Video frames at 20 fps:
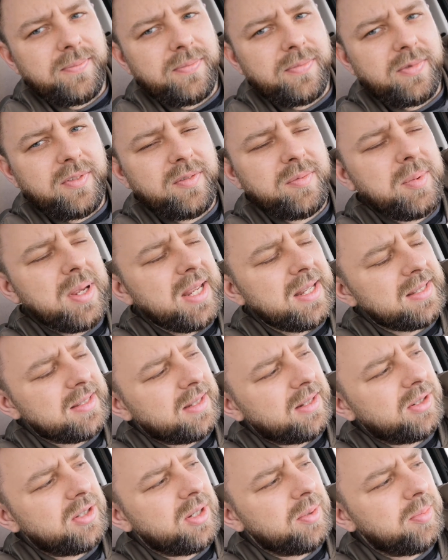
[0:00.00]
w
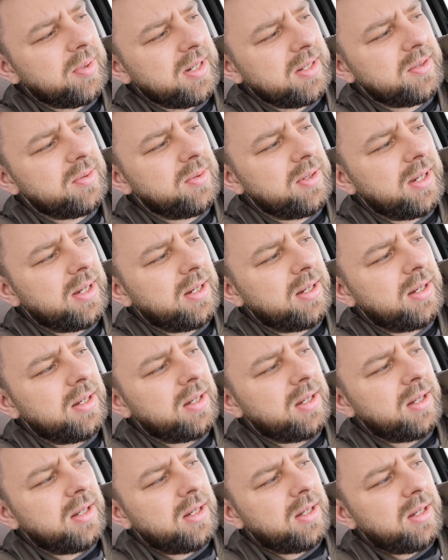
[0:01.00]
miejscach, gdzie pracuje,
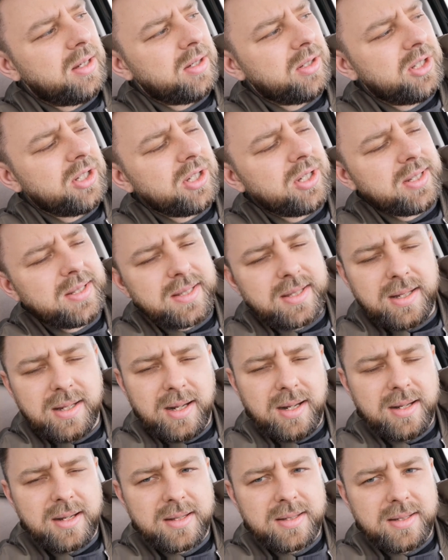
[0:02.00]
gdzie się
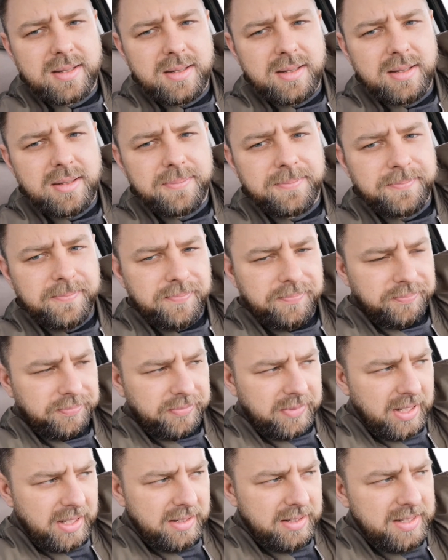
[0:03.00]
styka z
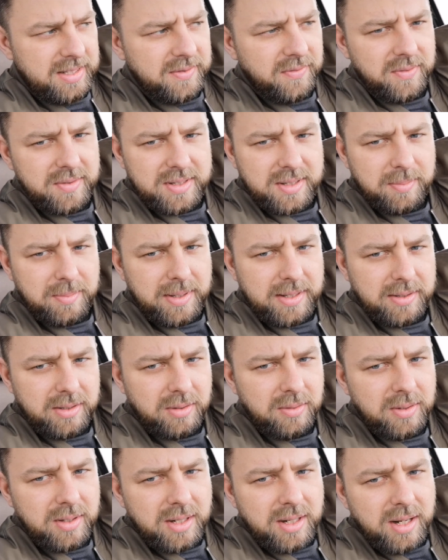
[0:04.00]
listwą zębatą,